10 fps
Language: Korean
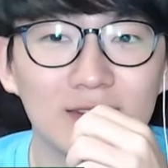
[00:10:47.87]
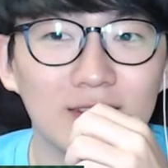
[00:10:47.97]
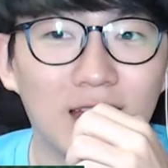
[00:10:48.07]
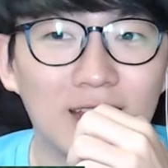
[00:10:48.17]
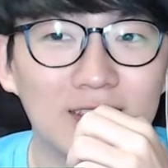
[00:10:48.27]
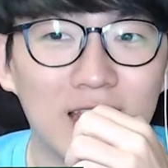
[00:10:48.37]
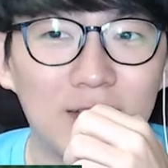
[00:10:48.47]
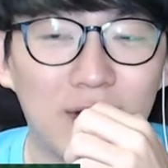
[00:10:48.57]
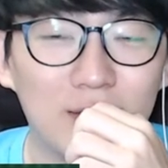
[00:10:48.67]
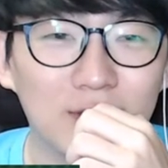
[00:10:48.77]
SK
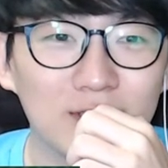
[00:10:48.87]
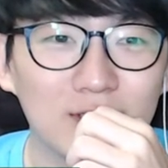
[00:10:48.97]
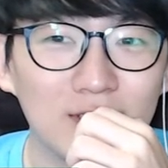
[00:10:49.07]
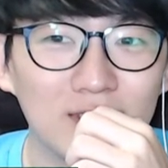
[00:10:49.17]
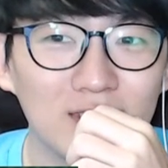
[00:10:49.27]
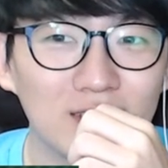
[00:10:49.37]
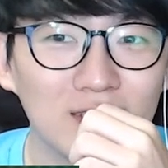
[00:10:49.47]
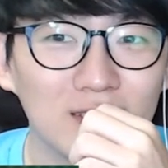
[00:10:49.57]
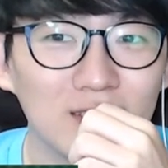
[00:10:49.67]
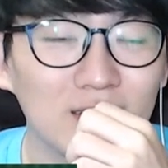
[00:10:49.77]
와이번스는
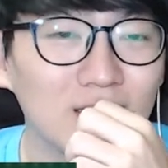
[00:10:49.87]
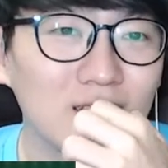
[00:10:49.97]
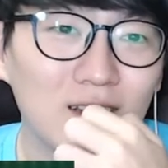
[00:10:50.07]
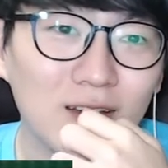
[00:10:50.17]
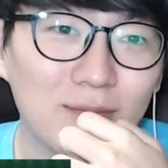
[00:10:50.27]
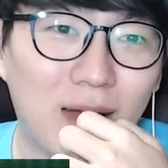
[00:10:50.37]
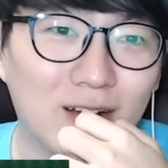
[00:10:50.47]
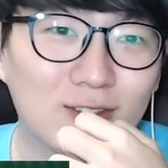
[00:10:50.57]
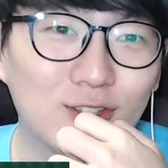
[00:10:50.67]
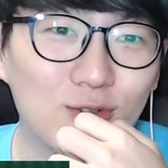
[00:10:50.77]

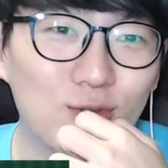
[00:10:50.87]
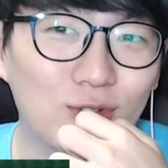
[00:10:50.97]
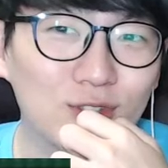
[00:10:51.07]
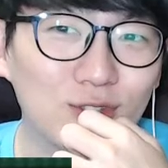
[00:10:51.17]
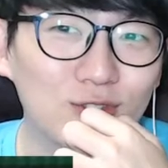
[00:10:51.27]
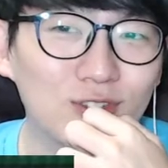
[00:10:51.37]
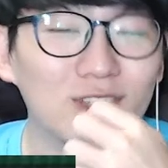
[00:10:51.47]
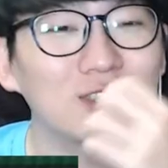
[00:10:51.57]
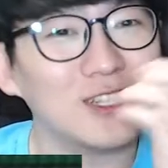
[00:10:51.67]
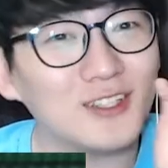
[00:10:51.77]
박정권 선수가
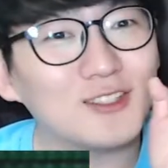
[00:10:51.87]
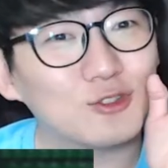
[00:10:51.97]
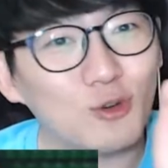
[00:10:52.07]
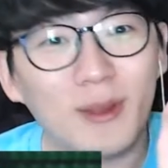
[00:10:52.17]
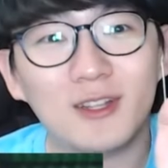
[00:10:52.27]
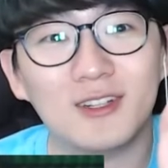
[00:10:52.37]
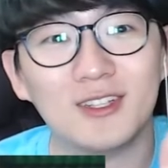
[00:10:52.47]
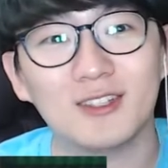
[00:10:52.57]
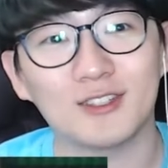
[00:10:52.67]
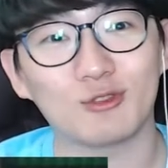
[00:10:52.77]
시리즈 초반을
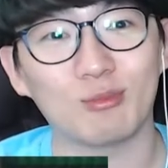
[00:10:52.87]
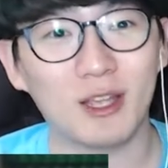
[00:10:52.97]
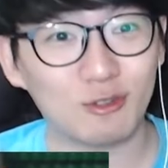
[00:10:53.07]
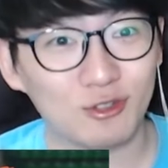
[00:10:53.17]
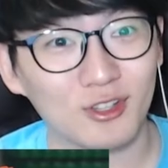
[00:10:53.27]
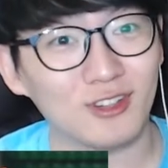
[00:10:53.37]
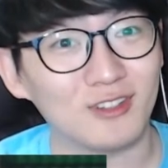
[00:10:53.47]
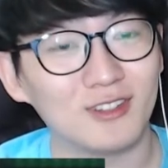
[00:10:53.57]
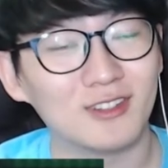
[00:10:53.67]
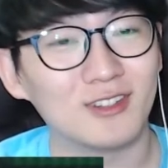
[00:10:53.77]
리드를 좀 해줬어요.